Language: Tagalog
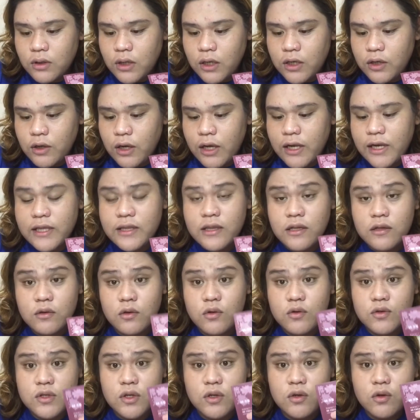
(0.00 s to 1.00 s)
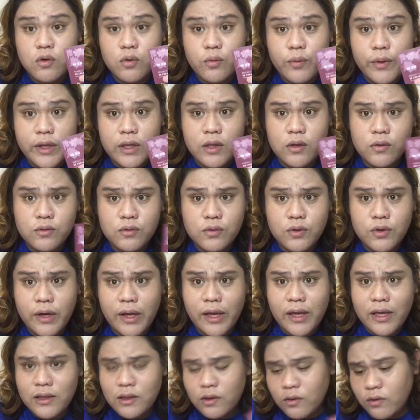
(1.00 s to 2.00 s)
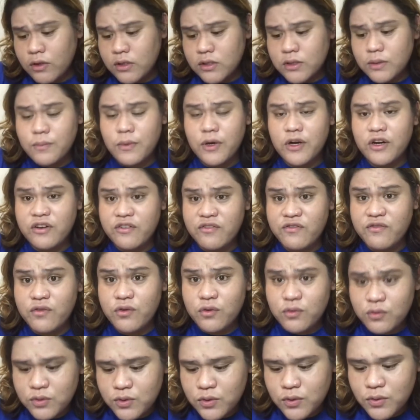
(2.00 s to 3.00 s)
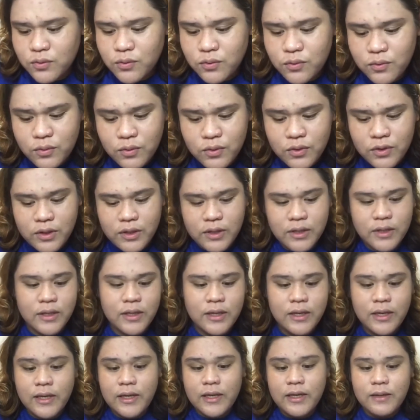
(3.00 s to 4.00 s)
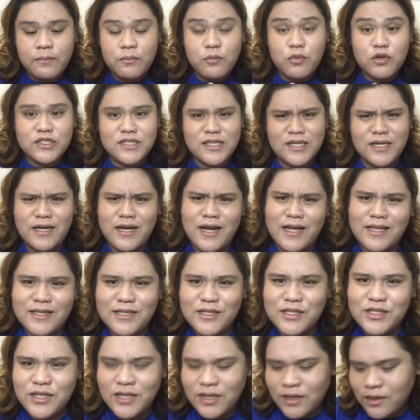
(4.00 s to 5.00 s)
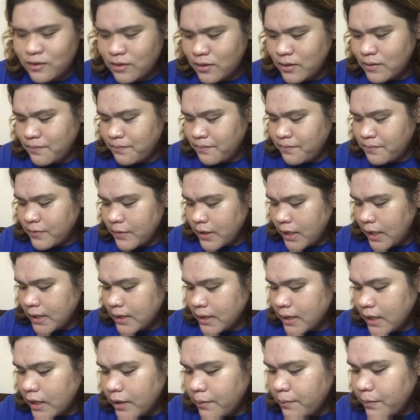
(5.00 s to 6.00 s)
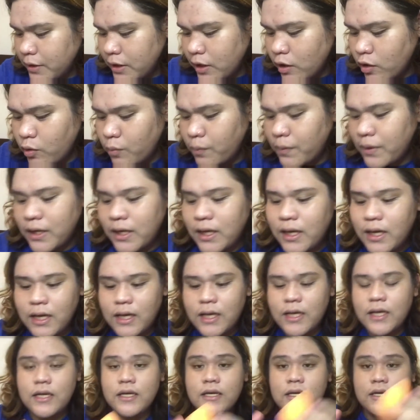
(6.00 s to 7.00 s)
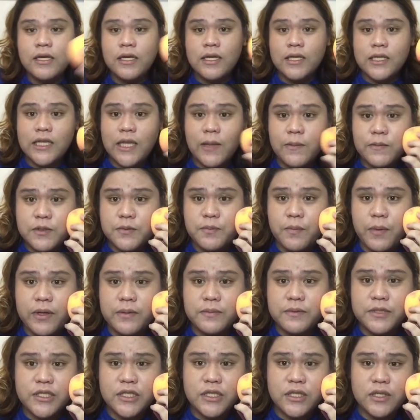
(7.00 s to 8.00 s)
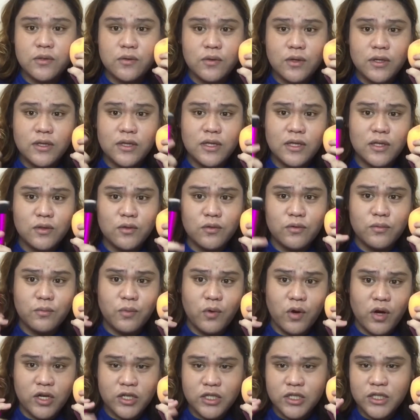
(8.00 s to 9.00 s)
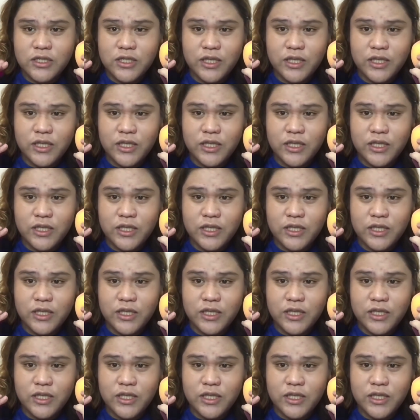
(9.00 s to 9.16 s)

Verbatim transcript: an a little goes a long way daw to nakita ko rin sa mga review. So, buksan na natin siya. At gagamitin ko pala uh, ah, damp sponge dito at dito brush,